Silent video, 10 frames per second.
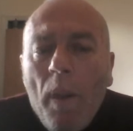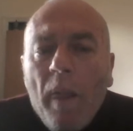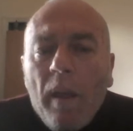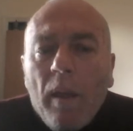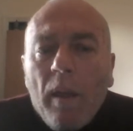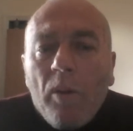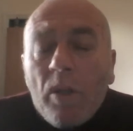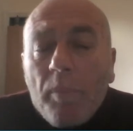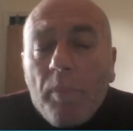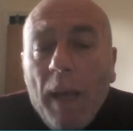Eh, noi
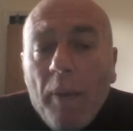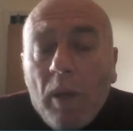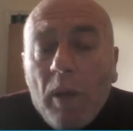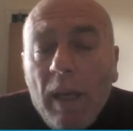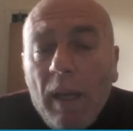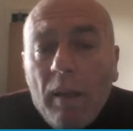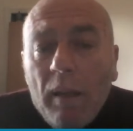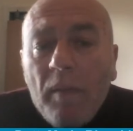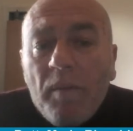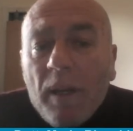sappiamo che
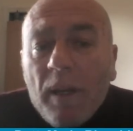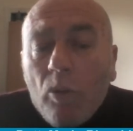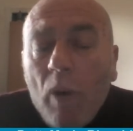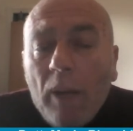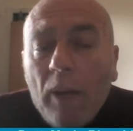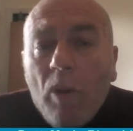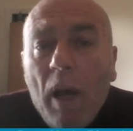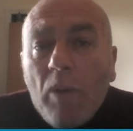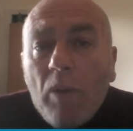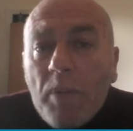l'infartuato
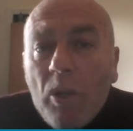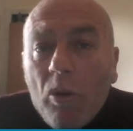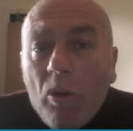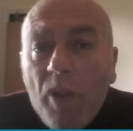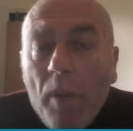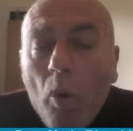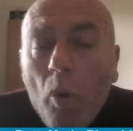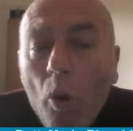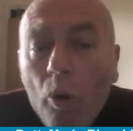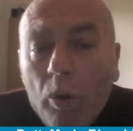ha una psicologia
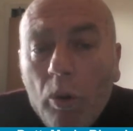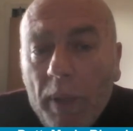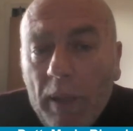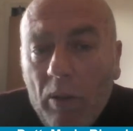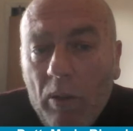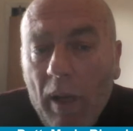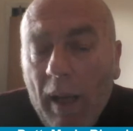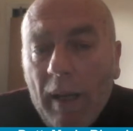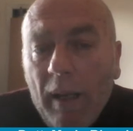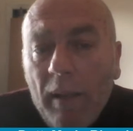molto
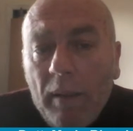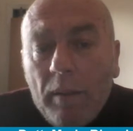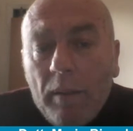particolare,